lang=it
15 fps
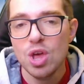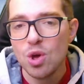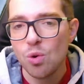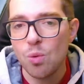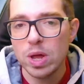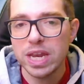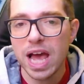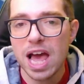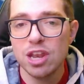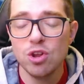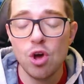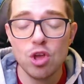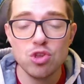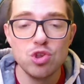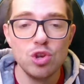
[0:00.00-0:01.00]

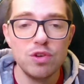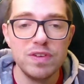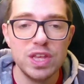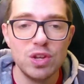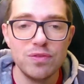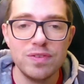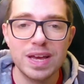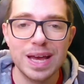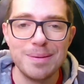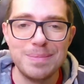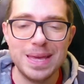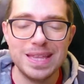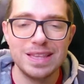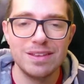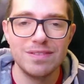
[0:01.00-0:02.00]
Quadrado oggi lo vedo
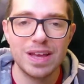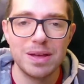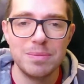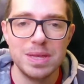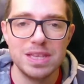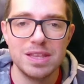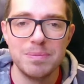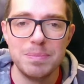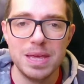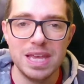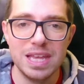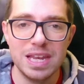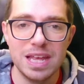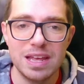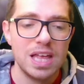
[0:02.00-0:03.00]
veramente veramente
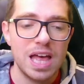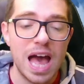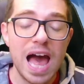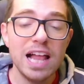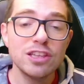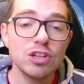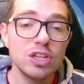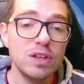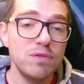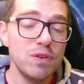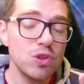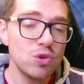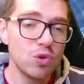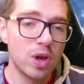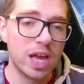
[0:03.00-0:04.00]
bene. Altro
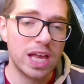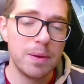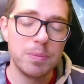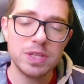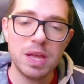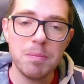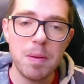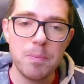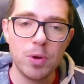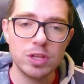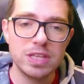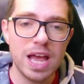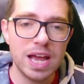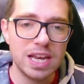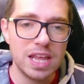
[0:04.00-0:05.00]
difensore che potrebbe
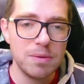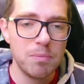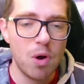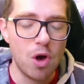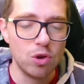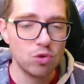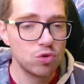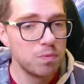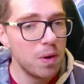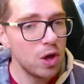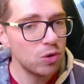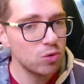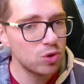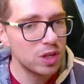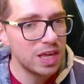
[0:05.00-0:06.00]
portare dei bonus,
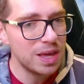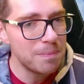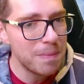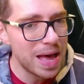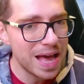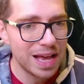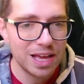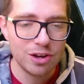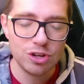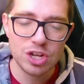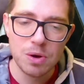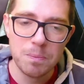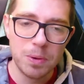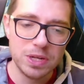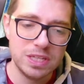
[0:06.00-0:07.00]
bonus che mancano
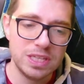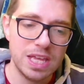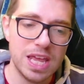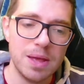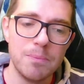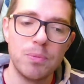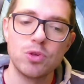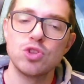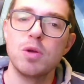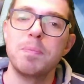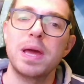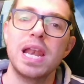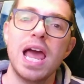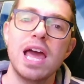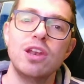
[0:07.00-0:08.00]
da un po' di tempo, sto
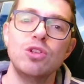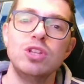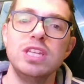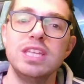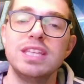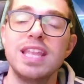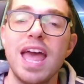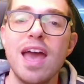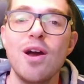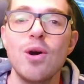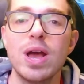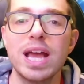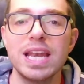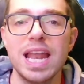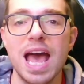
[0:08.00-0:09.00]
parlando parlando di
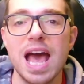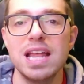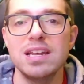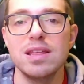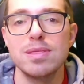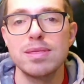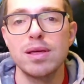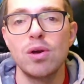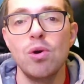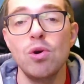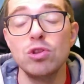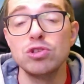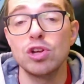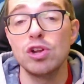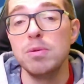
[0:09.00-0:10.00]
Teo Hernandez
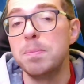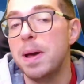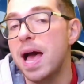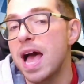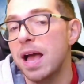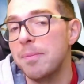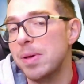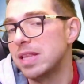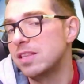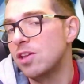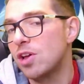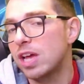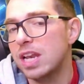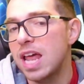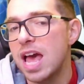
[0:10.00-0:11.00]
contro il Parma.
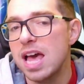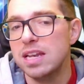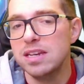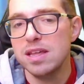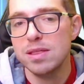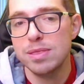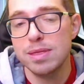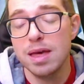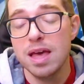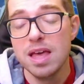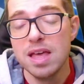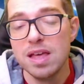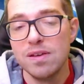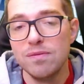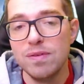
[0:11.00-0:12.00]
Teo Hernandez
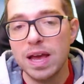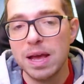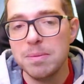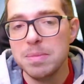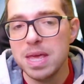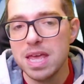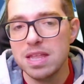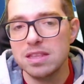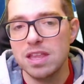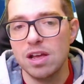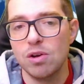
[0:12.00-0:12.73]
veramente